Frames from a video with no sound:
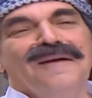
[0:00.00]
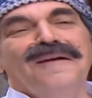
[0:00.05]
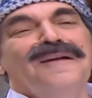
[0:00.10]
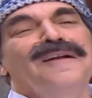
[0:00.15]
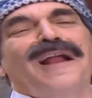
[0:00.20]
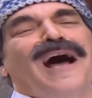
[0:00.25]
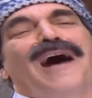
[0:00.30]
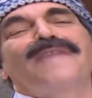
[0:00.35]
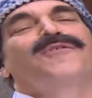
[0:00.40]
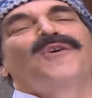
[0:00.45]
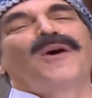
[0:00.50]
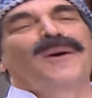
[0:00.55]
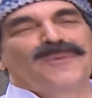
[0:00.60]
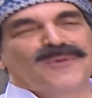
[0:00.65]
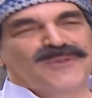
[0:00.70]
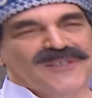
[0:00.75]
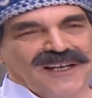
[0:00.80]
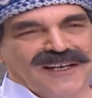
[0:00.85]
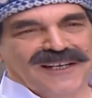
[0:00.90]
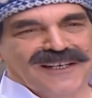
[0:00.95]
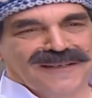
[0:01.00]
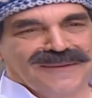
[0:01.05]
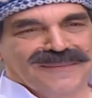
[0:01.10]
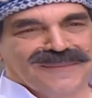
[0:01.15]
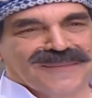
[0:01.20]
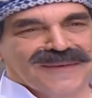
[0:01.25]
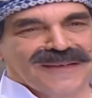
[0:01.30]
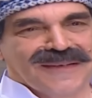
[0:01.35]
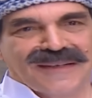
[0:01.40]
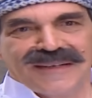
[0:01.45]
العفو أبو سليم
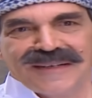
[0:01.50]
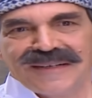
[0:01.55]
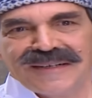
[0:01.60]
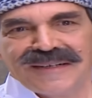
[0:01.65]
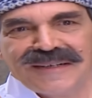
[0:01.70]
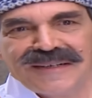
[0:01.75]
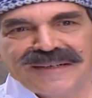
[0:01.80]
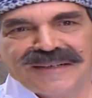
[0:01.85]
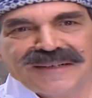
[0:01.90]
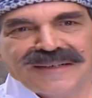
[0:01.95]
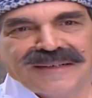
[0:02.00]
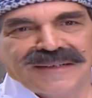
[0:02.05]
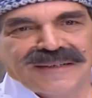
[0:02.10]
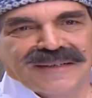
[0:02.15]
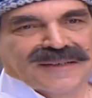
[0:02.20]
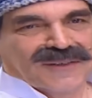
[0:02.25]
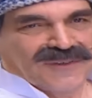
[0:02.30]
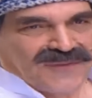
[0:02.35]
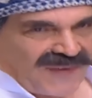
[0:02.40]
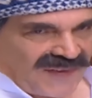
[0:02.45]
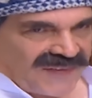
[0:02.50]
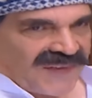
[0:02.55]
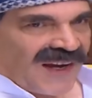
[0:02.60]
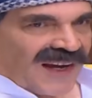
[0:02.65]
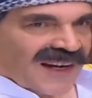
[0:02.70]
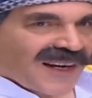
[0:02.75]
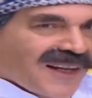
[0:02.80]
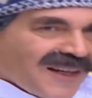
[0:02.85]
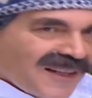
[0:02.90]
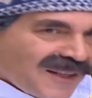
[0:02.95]

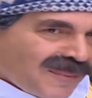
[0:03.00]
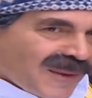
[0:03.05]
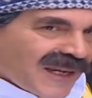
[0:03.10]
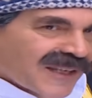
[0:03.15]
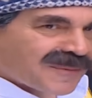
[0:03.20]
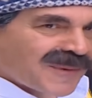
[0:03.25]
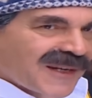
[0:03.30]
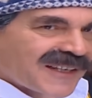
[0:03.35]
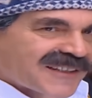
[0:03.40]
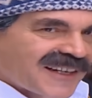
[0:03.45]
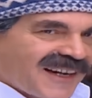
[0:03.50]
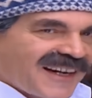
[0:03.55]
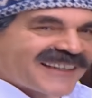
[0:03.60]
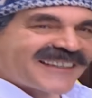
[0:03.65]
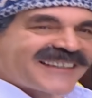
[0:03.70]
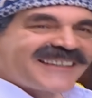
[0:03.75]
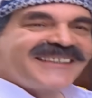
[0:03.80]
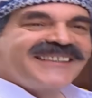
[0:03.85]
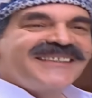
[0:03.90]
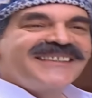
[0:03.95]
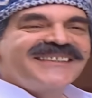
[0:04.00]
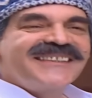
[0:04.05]
تفضل البيت بيتك